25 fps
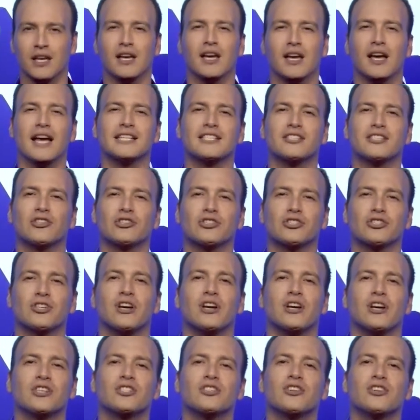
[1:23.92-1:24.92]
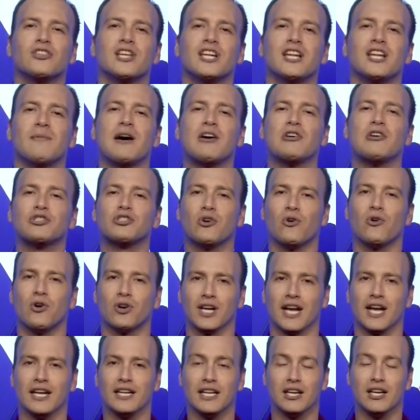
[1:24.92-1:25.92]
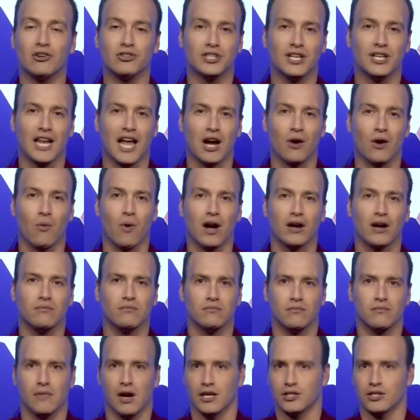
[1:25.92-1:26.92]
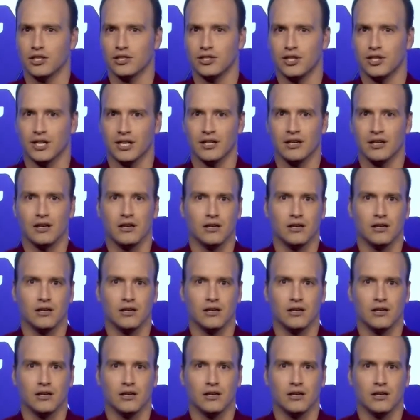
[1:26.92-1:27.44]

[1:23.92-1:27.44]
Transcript: Estos son derivados orgánicos del agua, es decir,